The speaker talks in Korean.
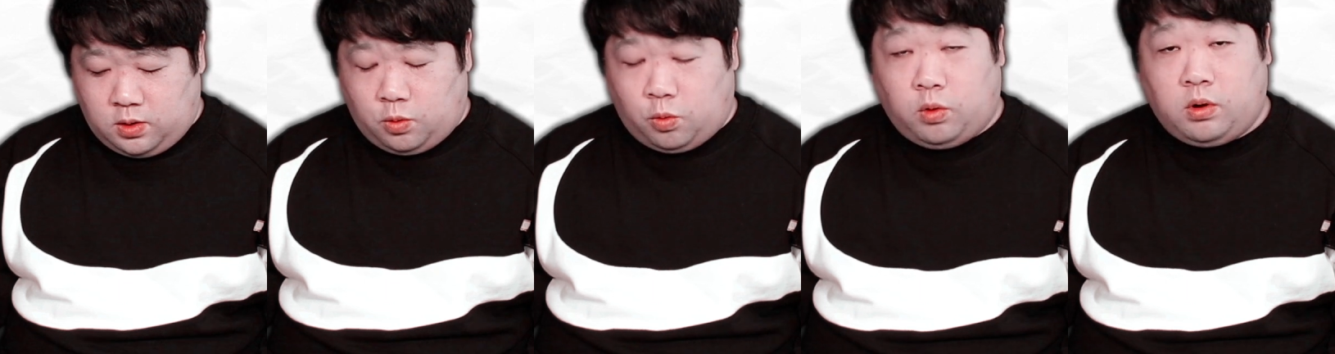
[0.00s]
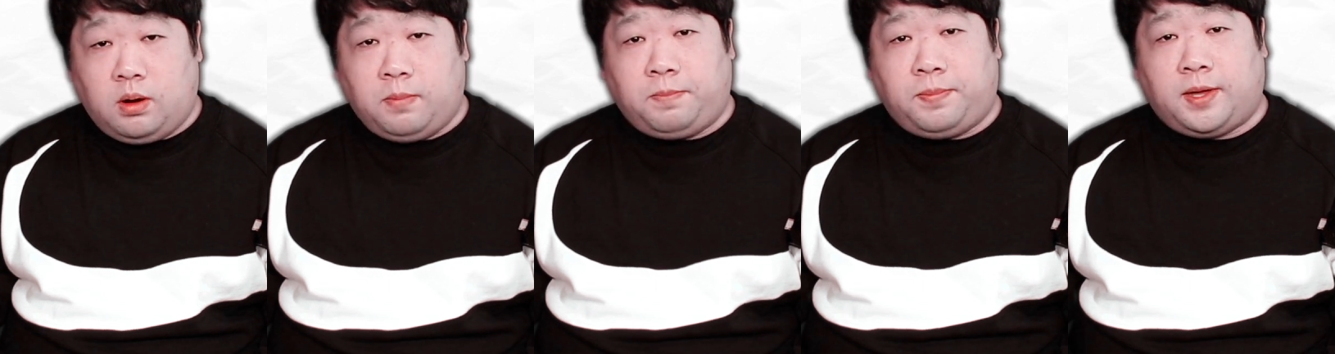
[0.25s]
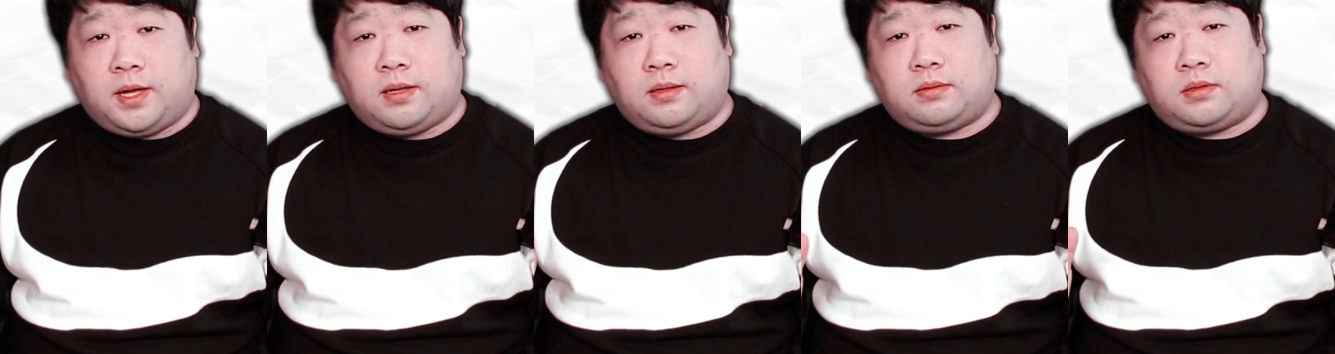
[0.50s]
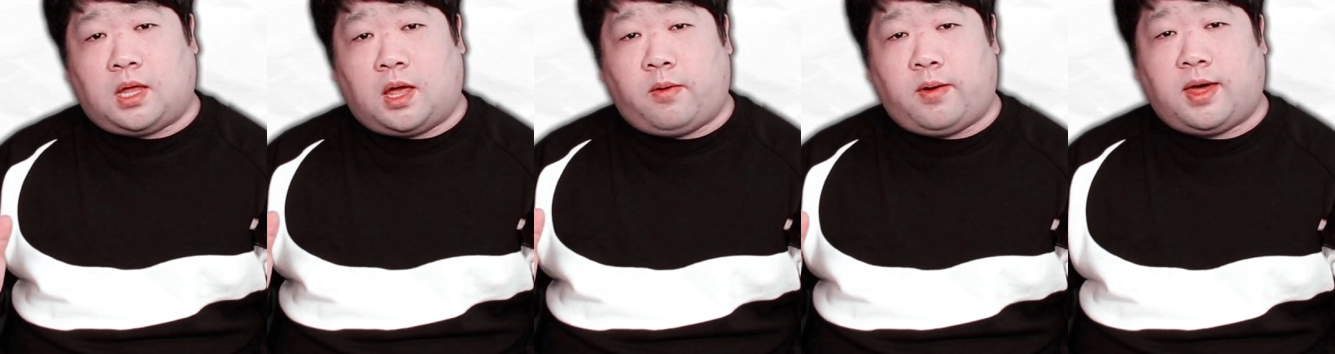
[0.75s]

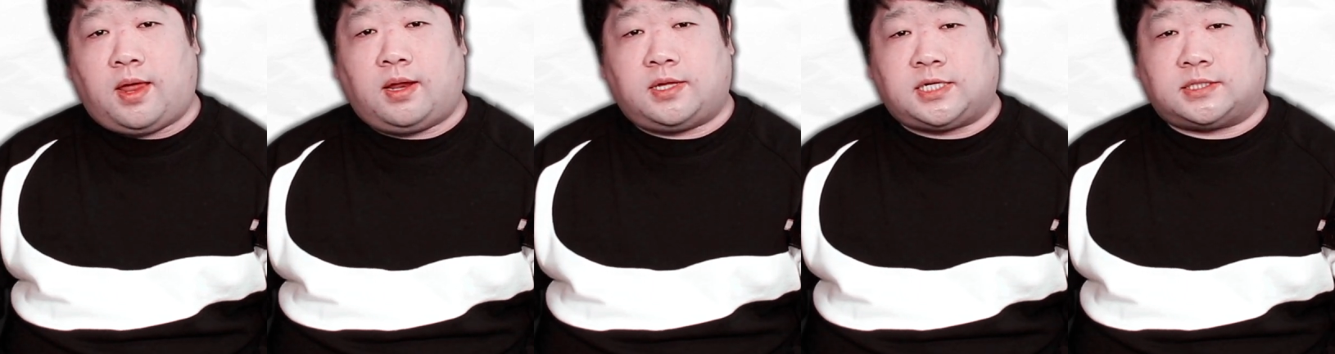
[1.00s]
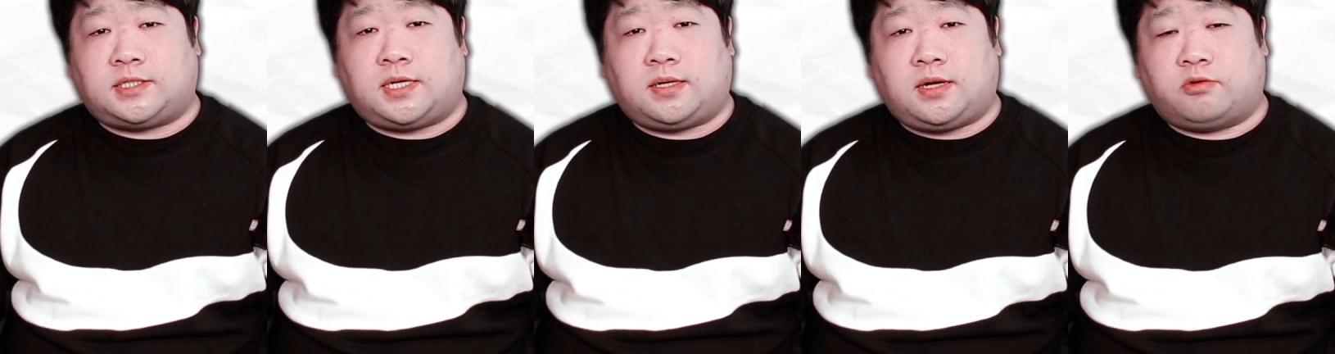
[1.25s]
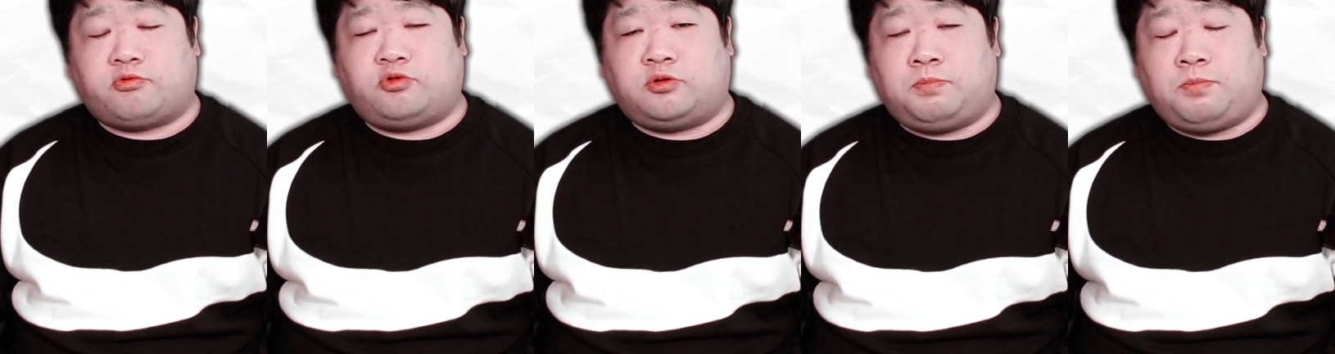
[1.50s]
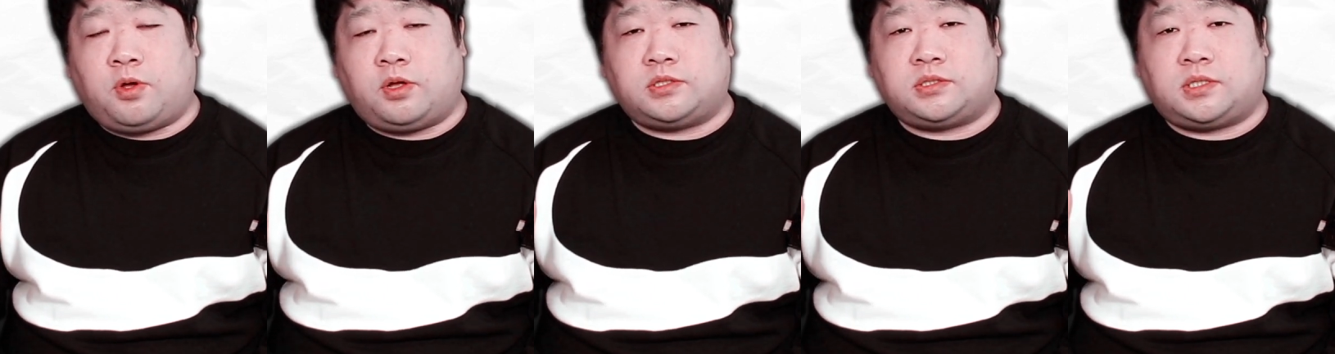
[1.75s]
올림픽 대회 자체가
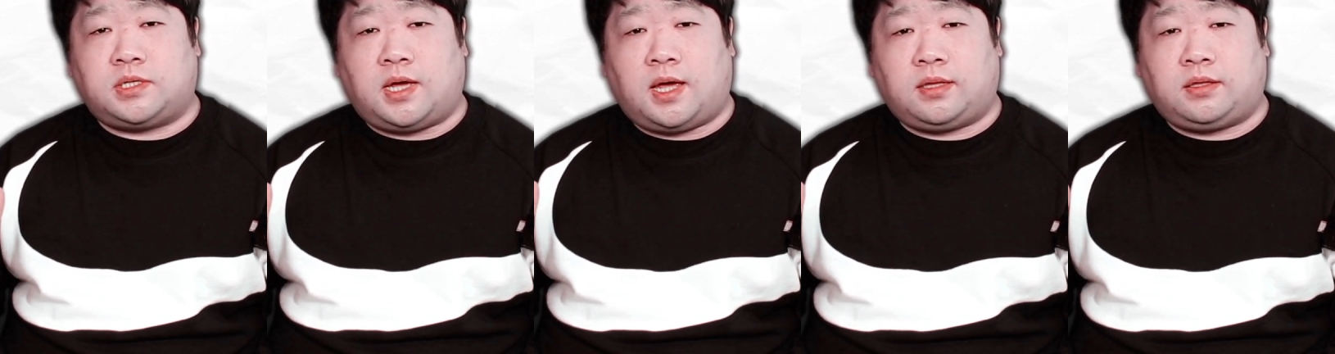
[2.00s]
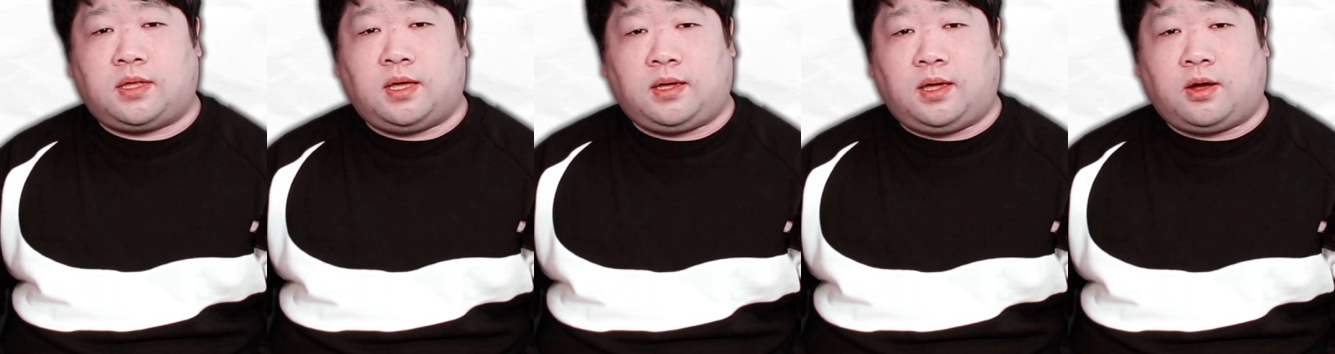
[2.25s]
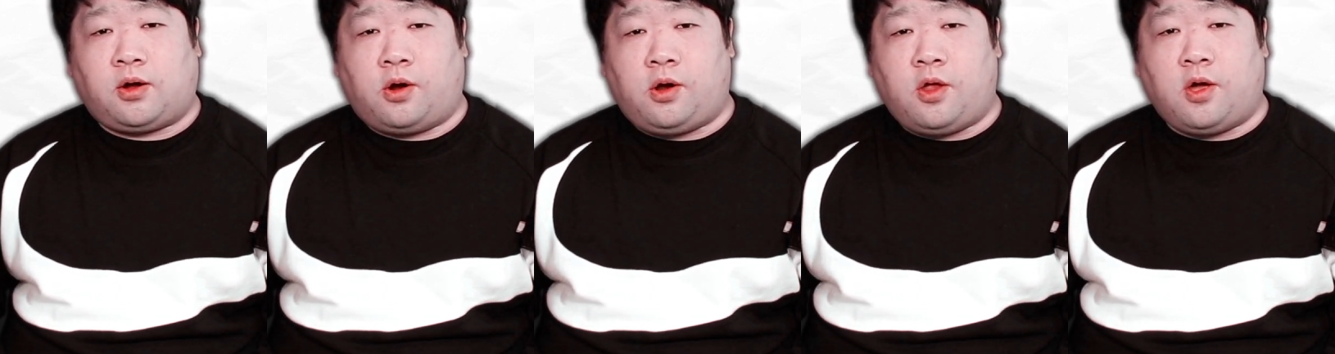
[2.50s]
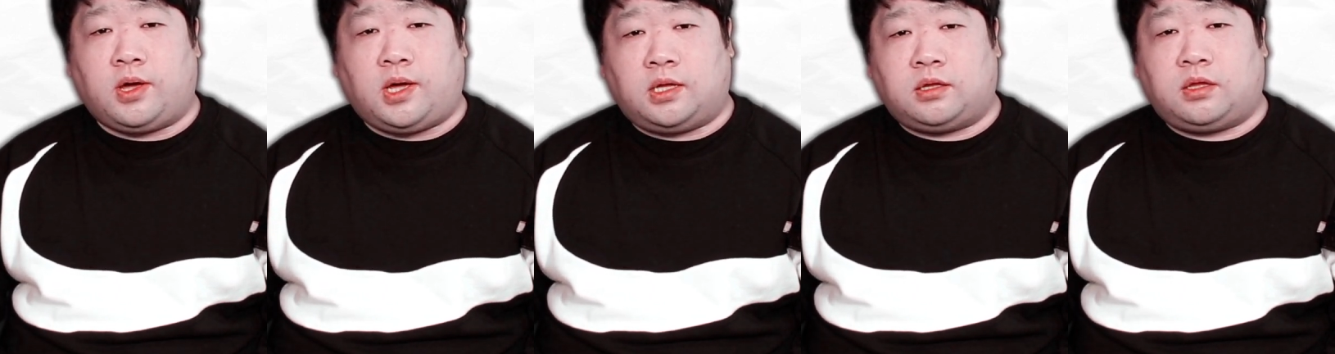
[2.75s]
군면제 혜택이
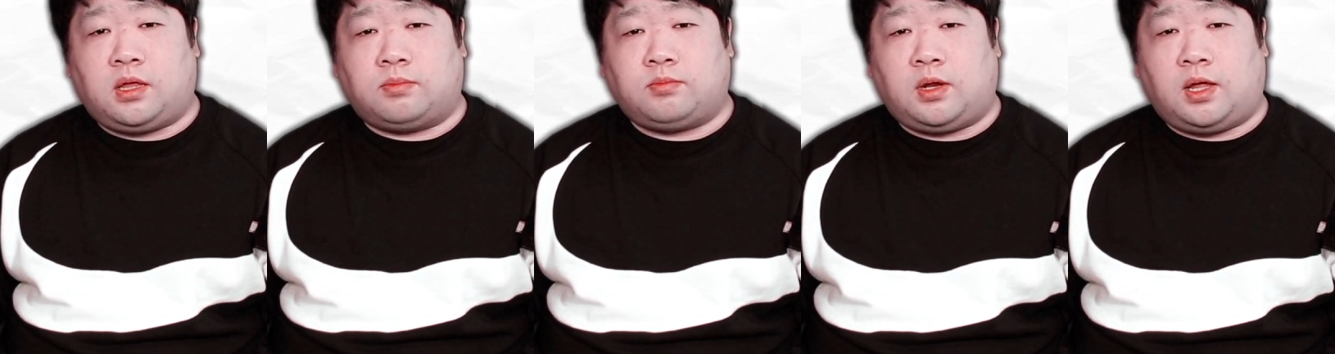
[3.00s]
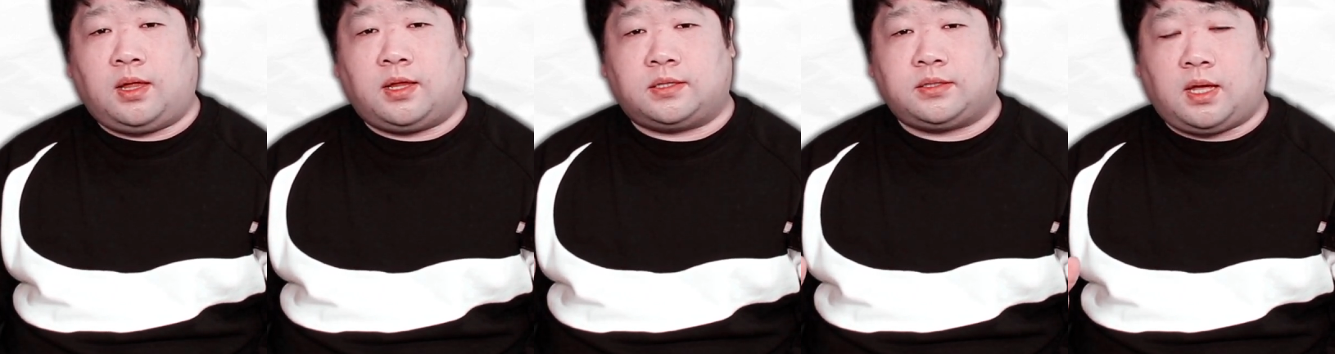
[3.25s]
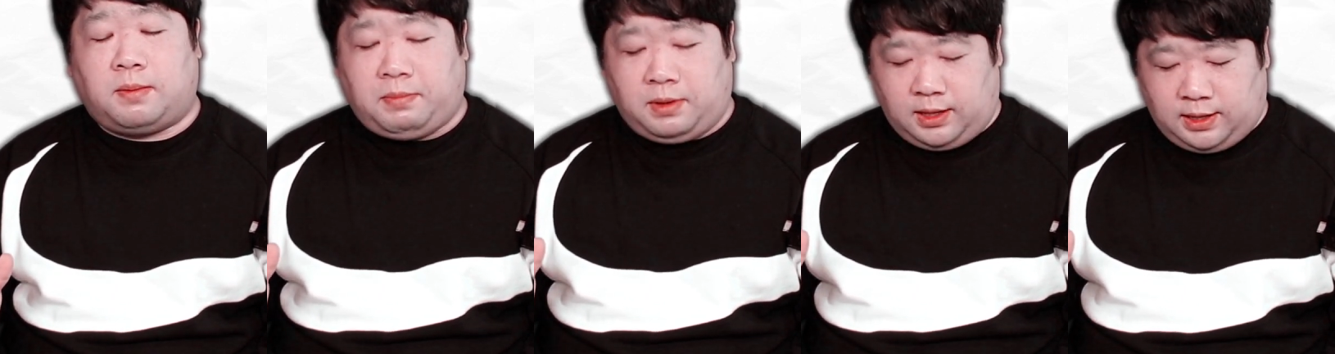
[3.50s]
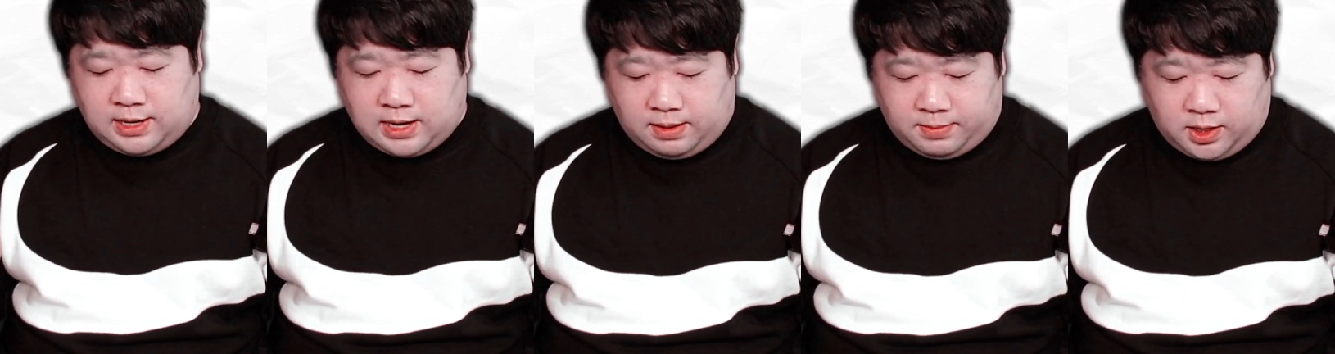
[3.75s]
걸려있기 때문에 상당히
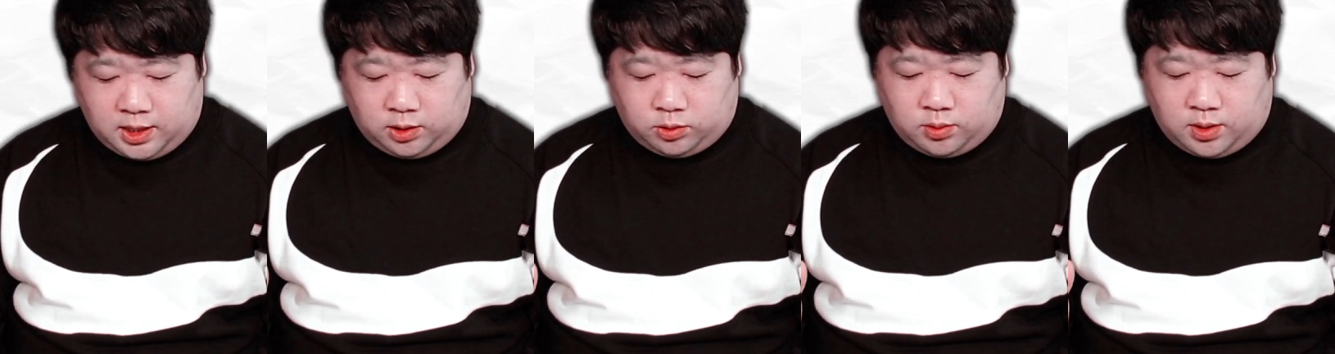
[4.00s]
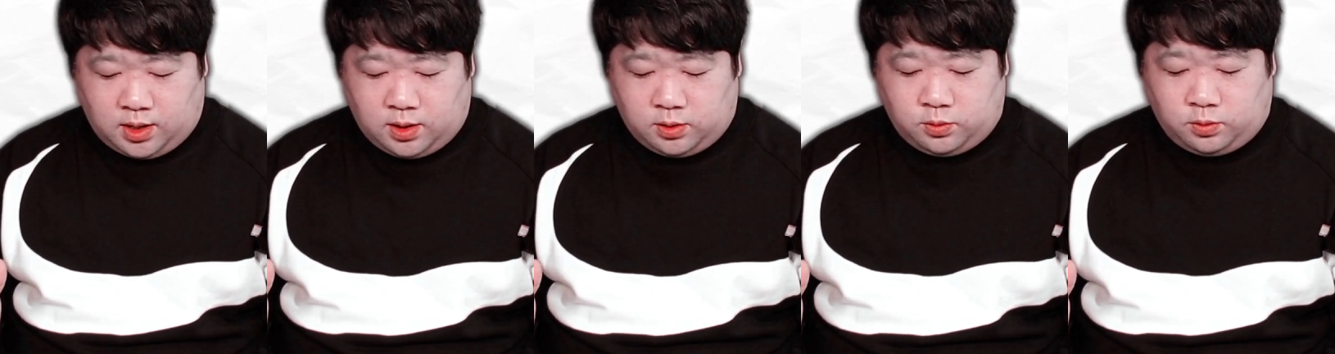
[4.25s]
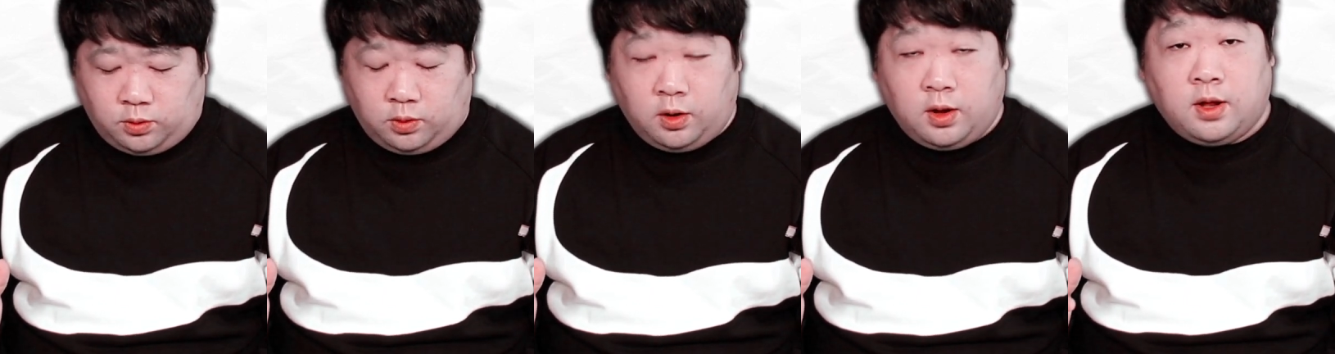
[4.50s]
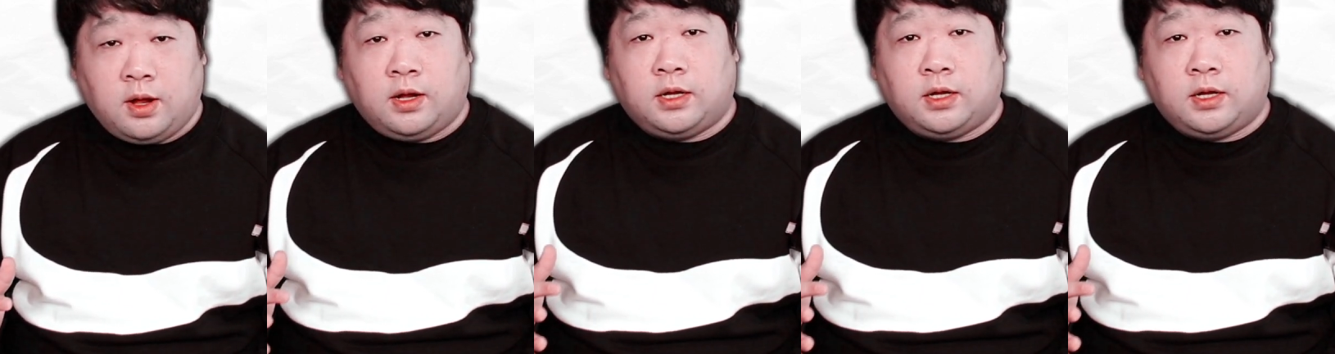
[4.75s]
민감하기도 하고